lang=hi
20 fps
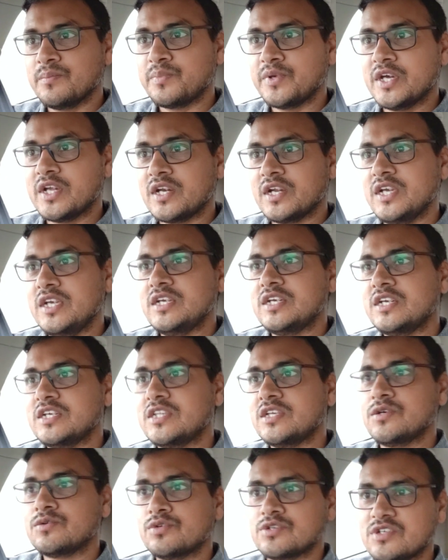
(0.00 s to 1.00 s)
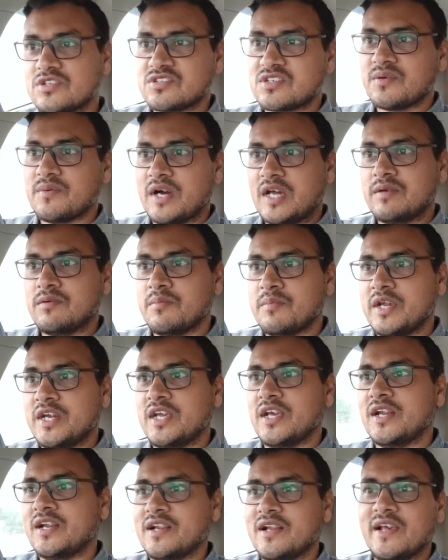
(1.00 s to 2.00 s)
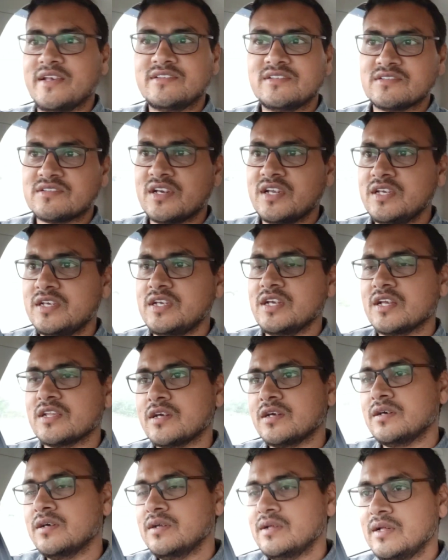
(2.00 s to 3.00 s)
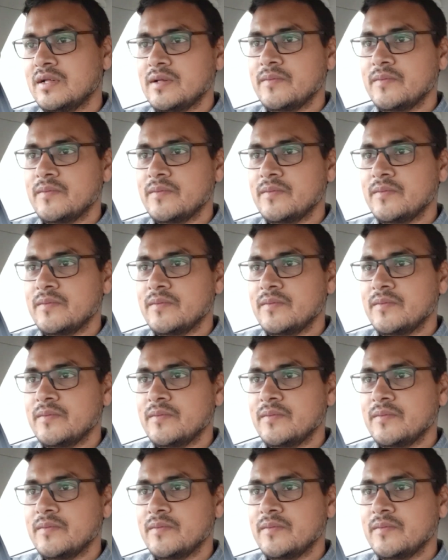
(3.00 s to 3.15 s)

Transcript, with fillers: कंपेयर नहीं की थी कुछ इसके बारे में मैंने एनालिसिस नहीं किया था